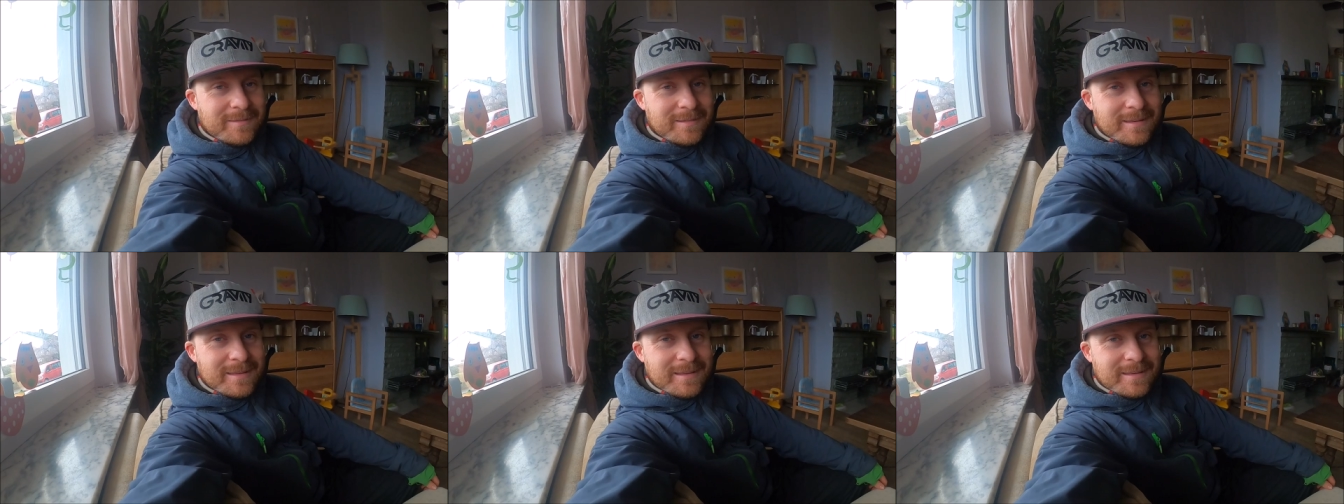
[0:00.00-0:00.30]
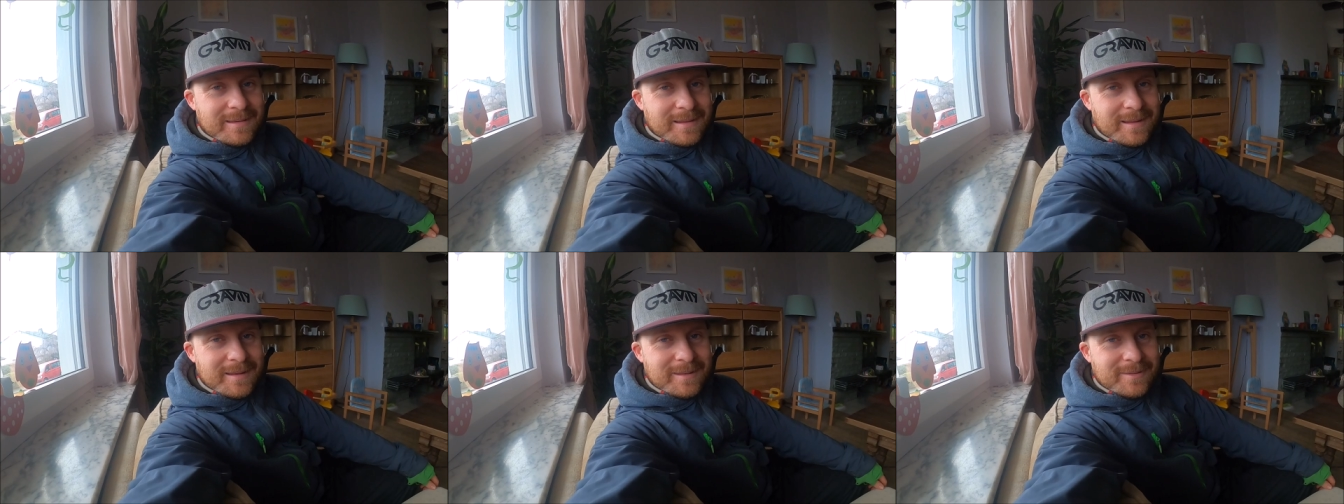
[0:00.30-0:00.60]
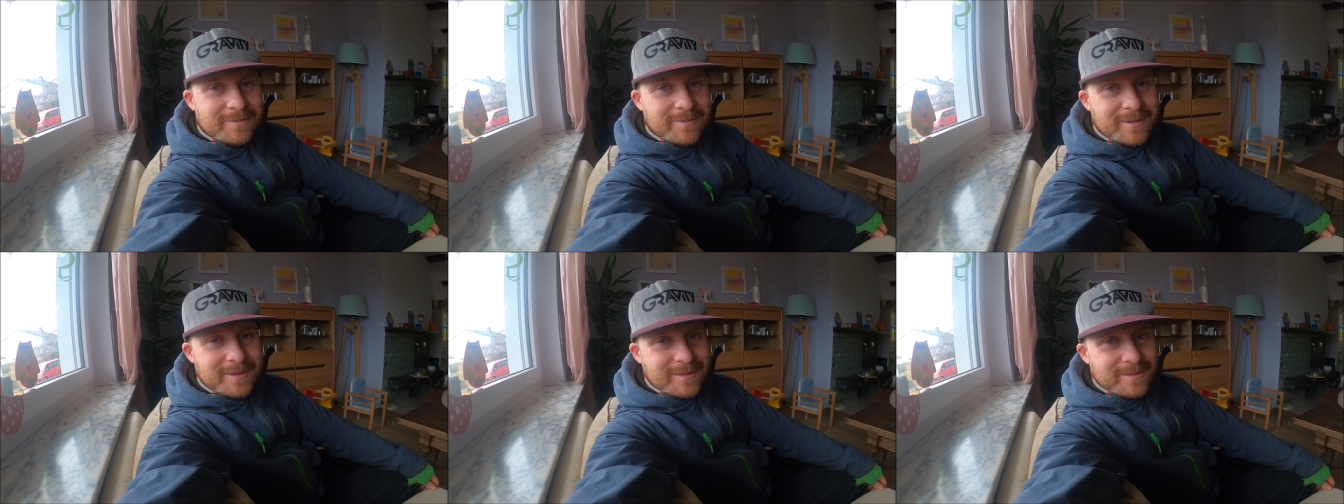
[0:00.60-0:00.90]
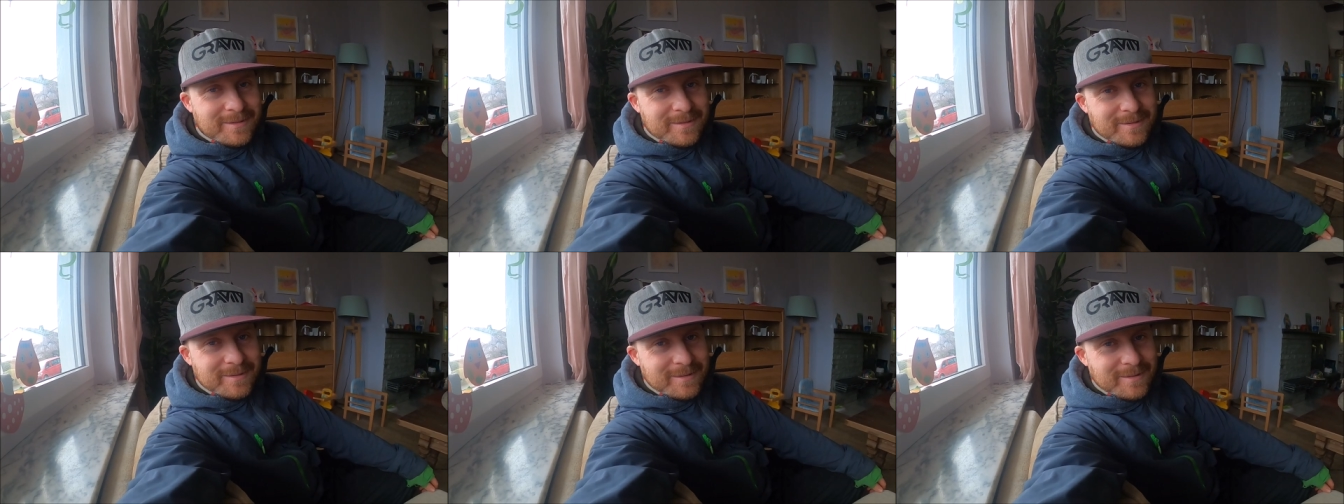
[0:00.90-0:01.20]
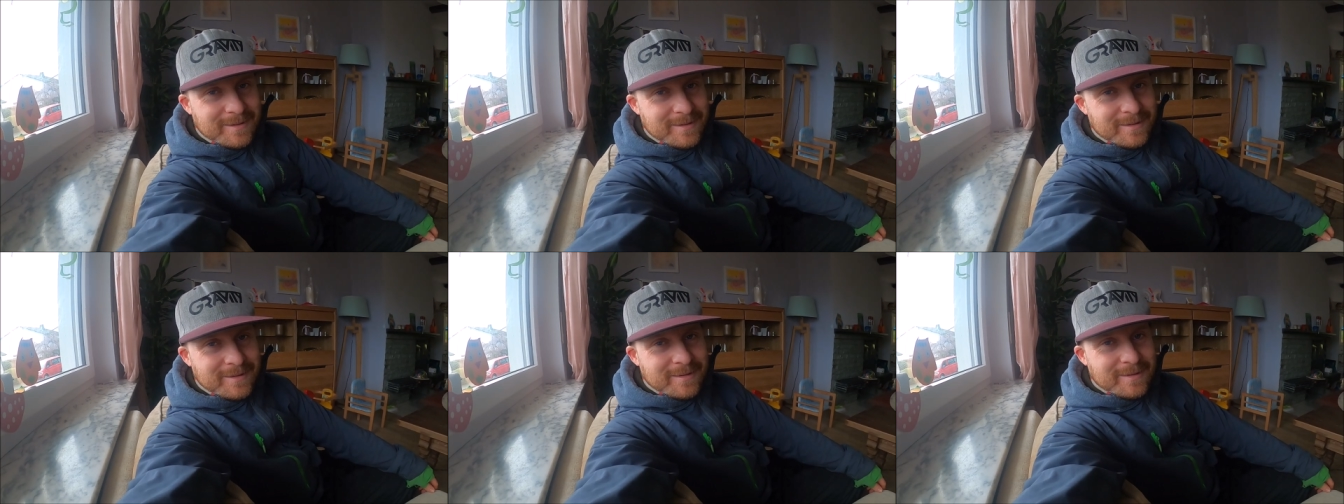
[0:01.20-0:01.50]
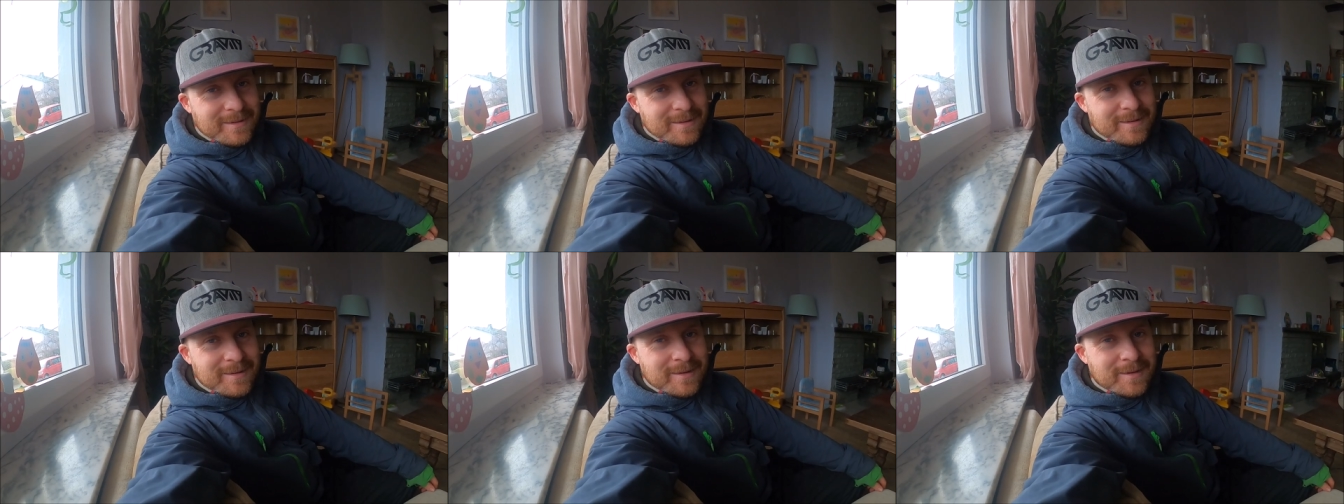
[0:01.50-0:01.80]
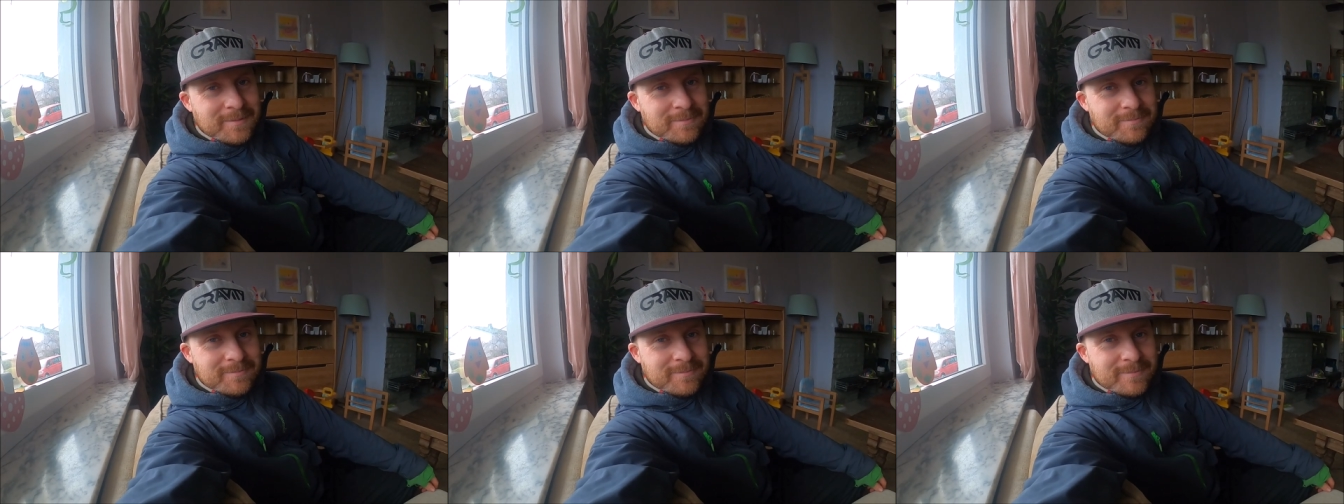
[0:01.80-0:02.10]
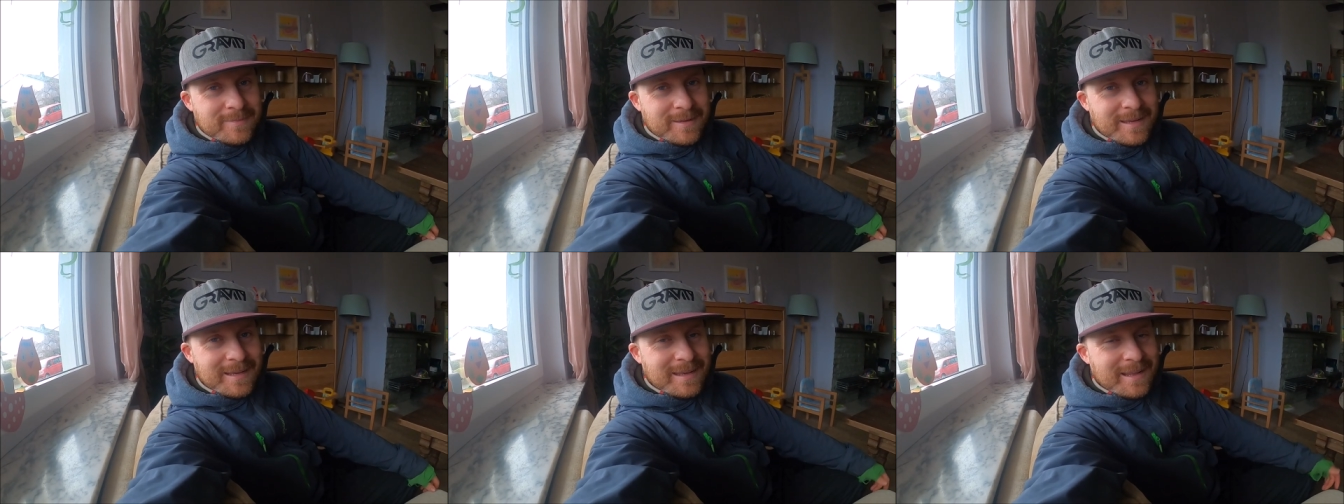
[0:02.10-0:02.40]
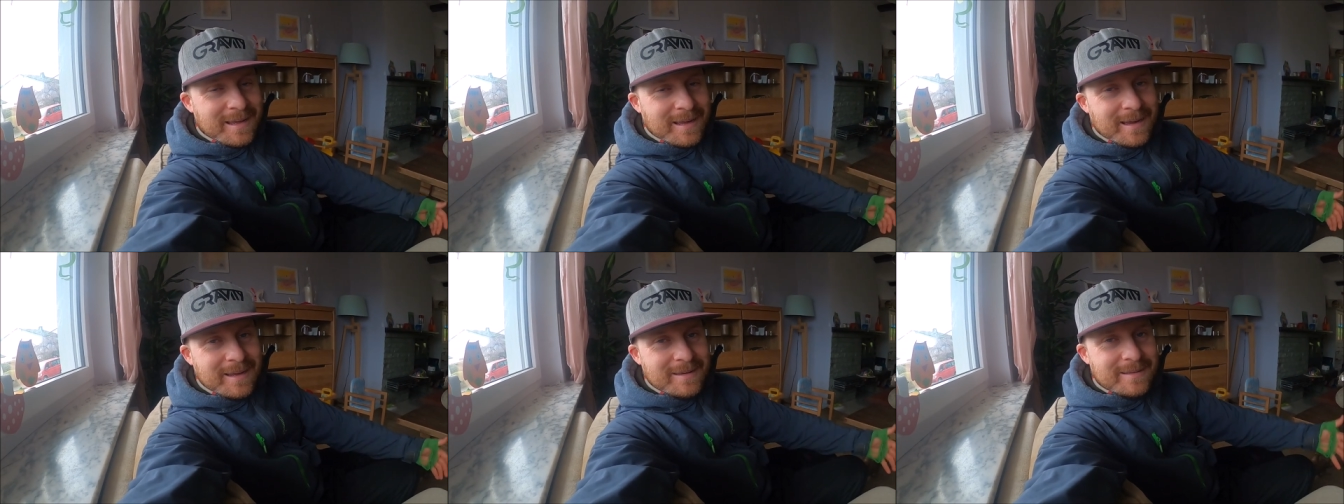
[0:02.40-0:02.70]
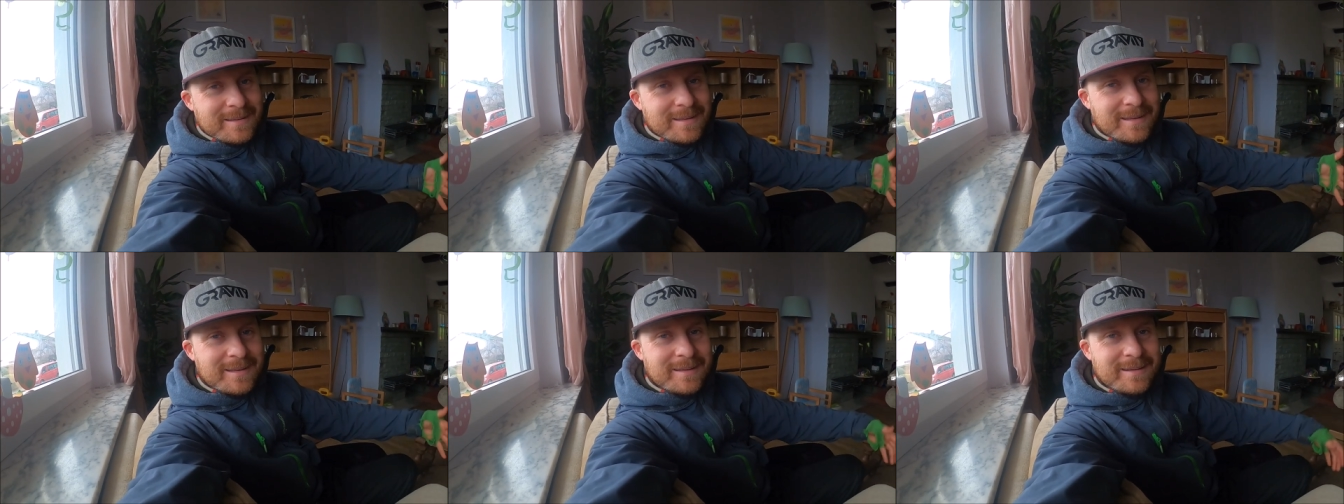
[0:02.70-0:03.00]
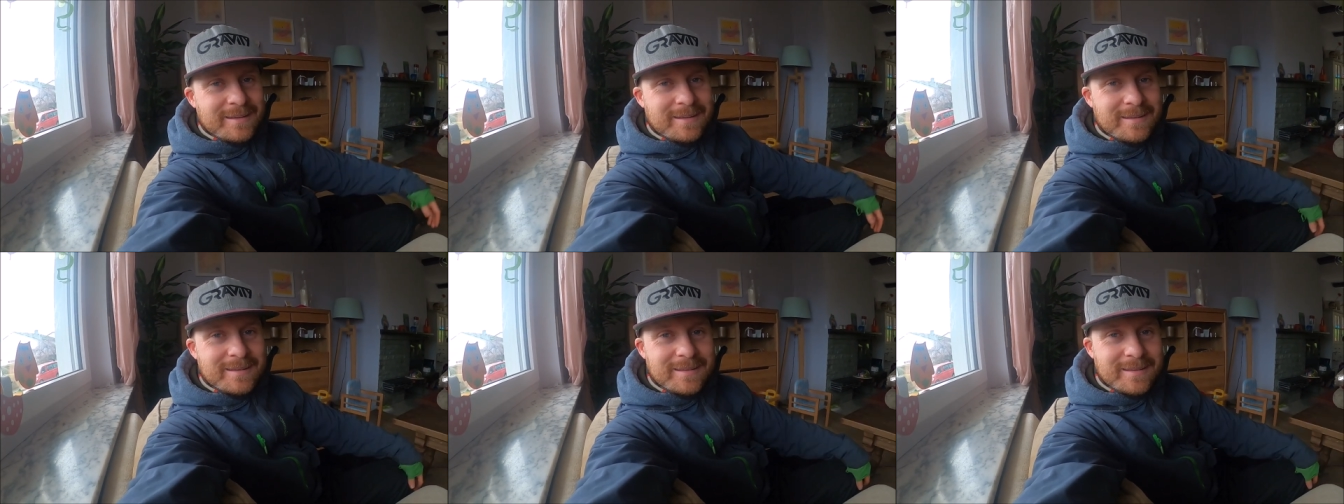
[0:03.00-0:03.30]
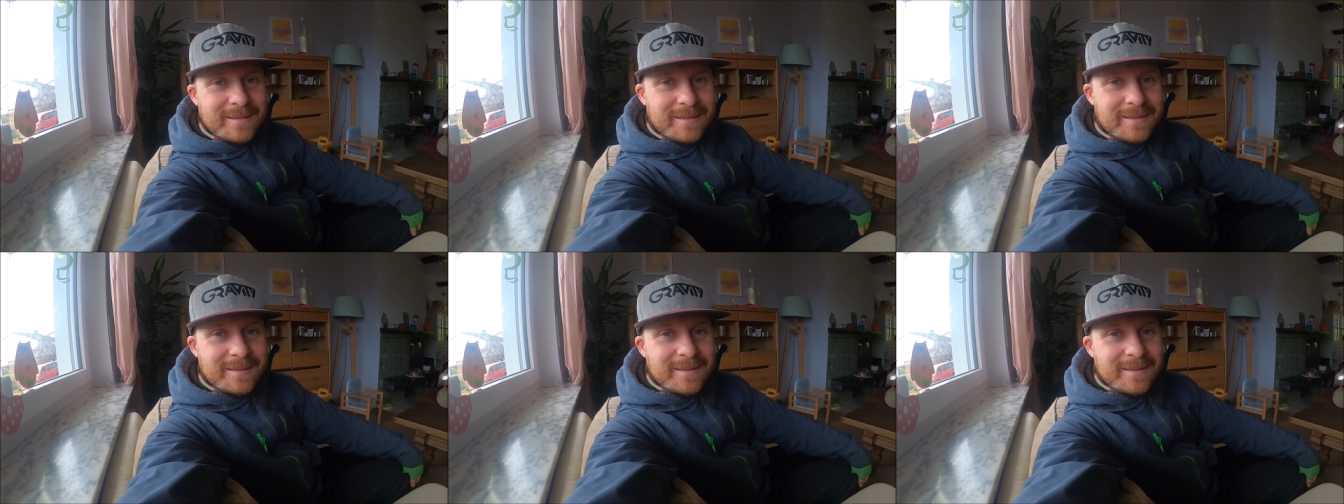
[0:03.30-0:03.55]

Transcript: nicht ganz fit. Ähm, Kindergartenkind